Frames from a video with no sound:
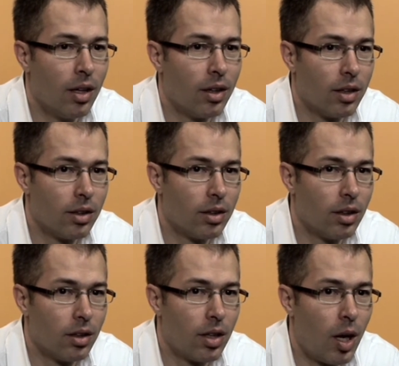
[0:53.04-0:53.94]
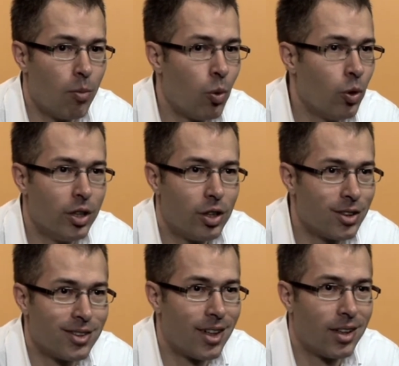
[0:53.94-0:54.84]
dann kamen
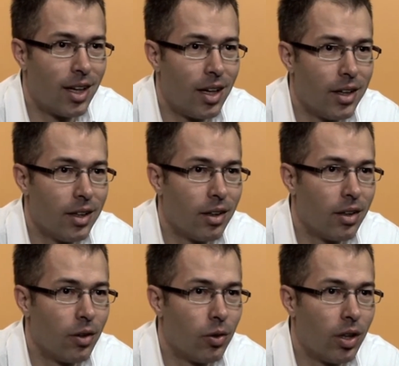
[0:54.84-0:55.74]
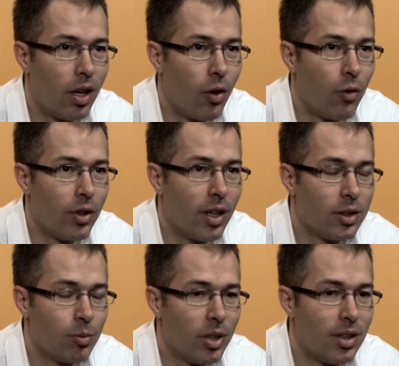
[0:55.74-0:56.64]
politische Sachen rein oder auch
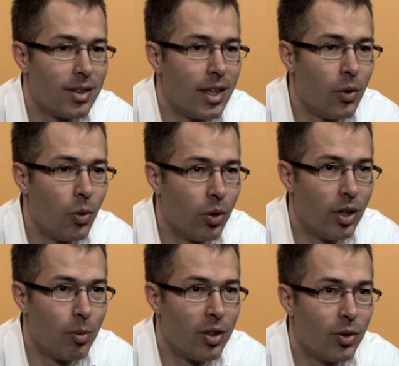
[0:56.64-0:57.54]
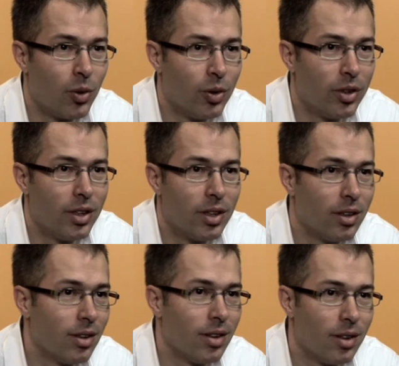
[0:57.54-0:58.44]
vielleicht mal das Ego der Personen, die
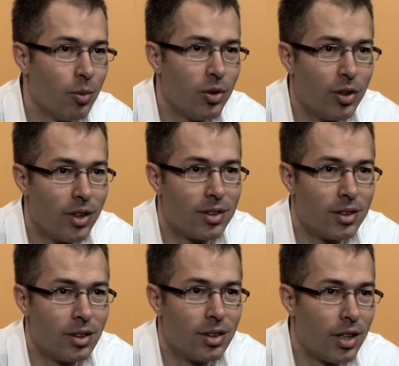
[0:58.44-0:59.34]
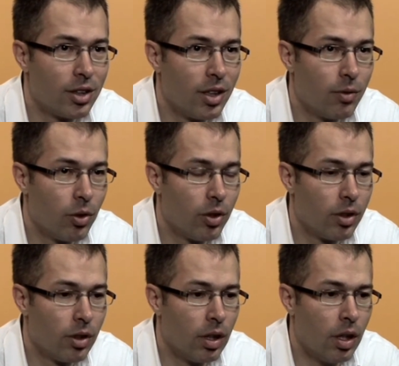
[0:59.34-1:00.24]
dann besonders sich darstellen
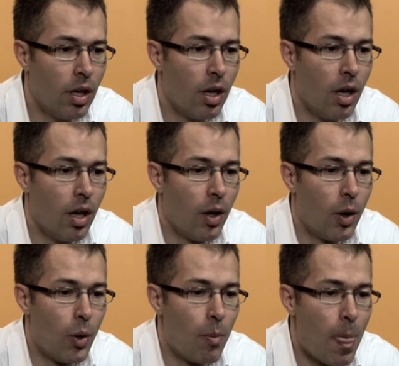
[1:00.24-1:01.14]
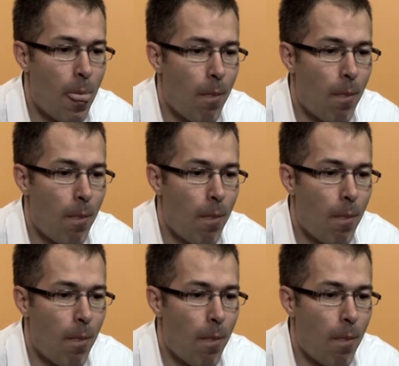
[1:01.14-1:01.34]
wollten. Ähm,